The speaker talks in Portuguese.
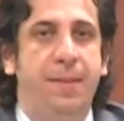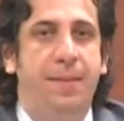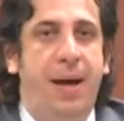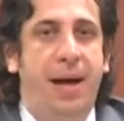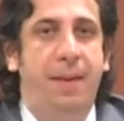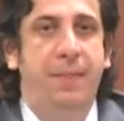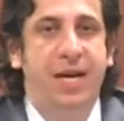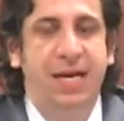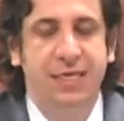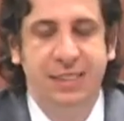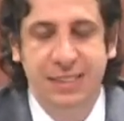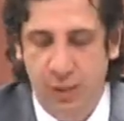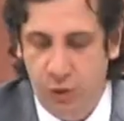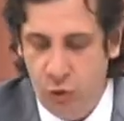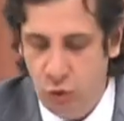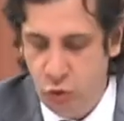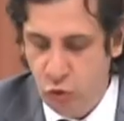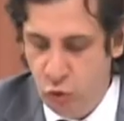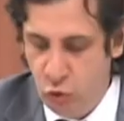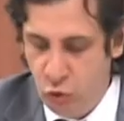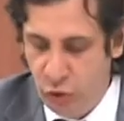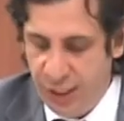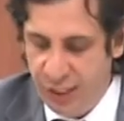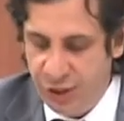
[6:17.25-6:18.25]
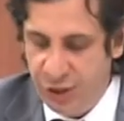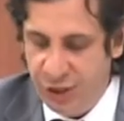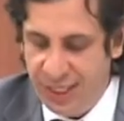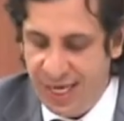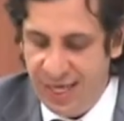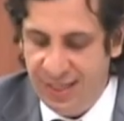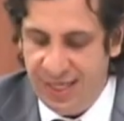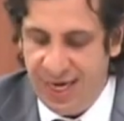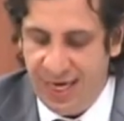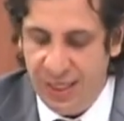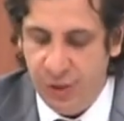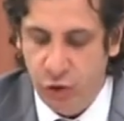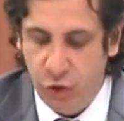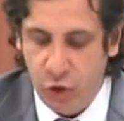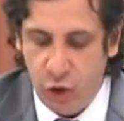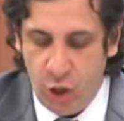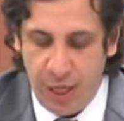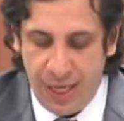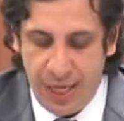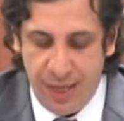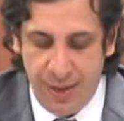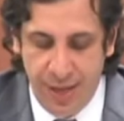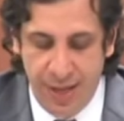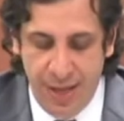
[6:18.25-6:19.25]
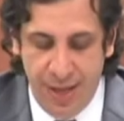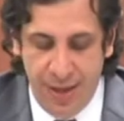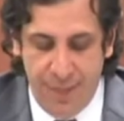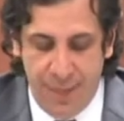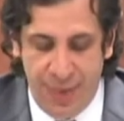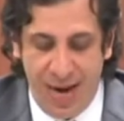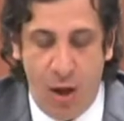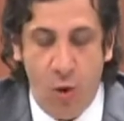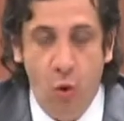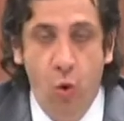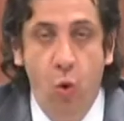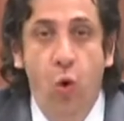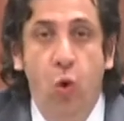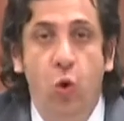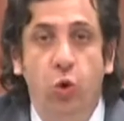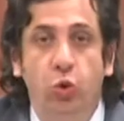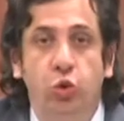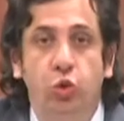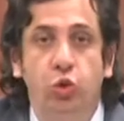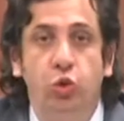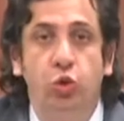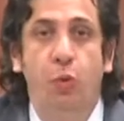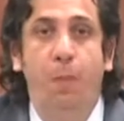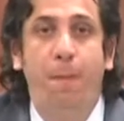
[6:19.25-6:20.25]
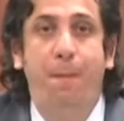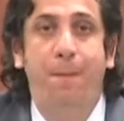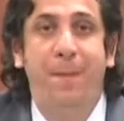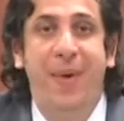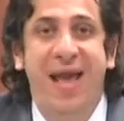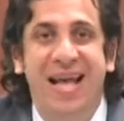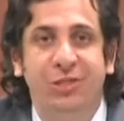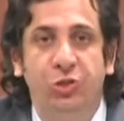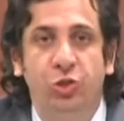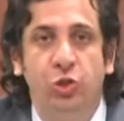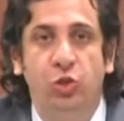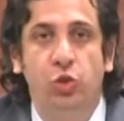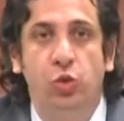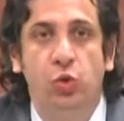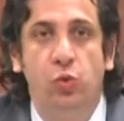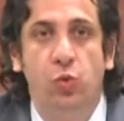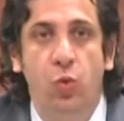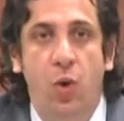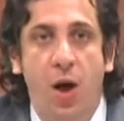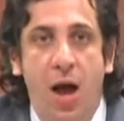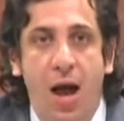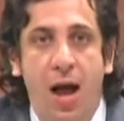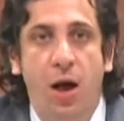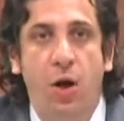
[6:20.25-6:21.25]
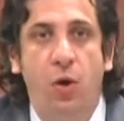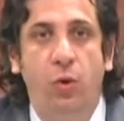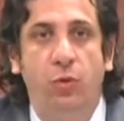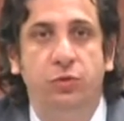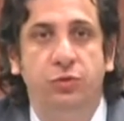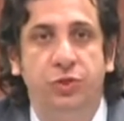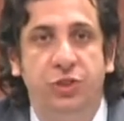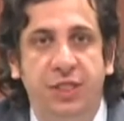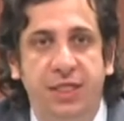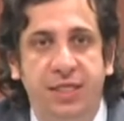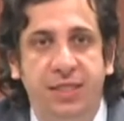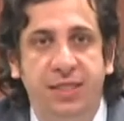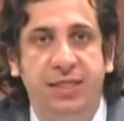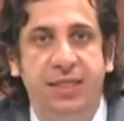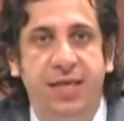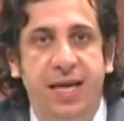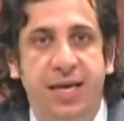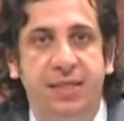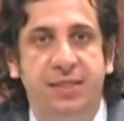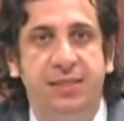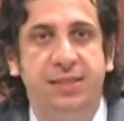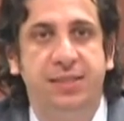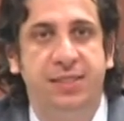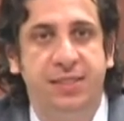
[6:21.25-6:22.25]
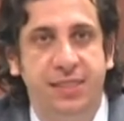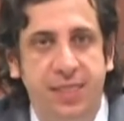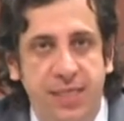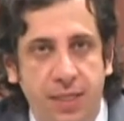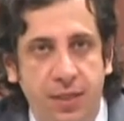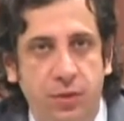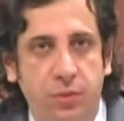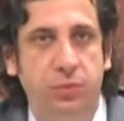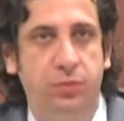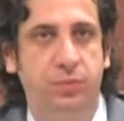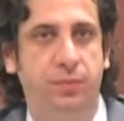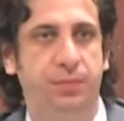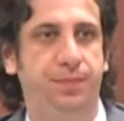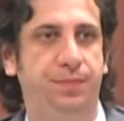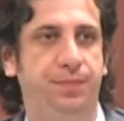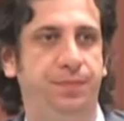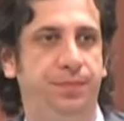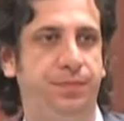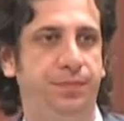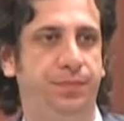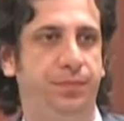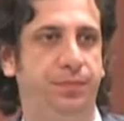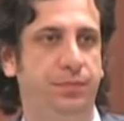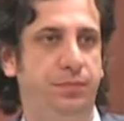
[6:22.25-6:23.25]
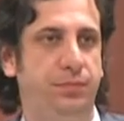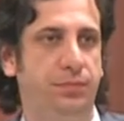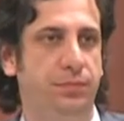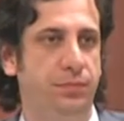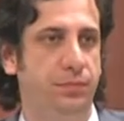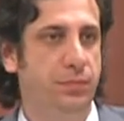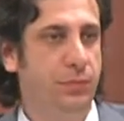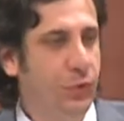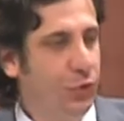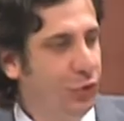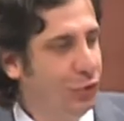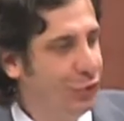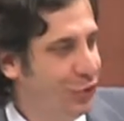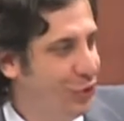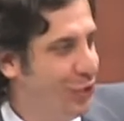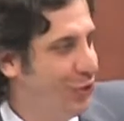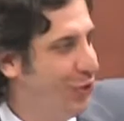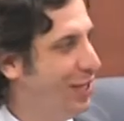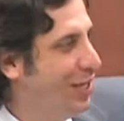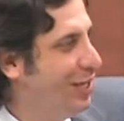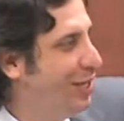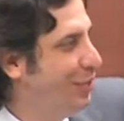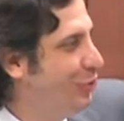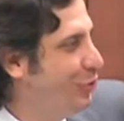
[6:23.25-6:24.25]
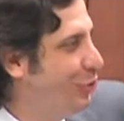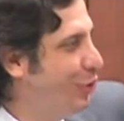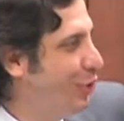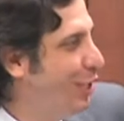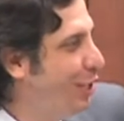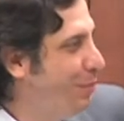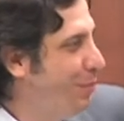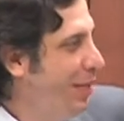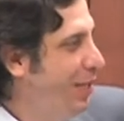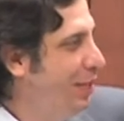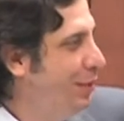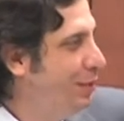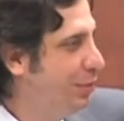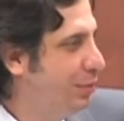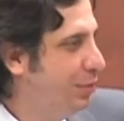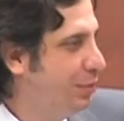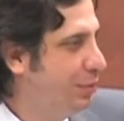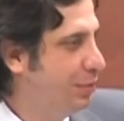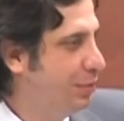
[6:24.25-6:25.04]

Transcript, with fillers: abrange a conduta de quem traz droga para uso pessoal de terceiro do seu relacionamento.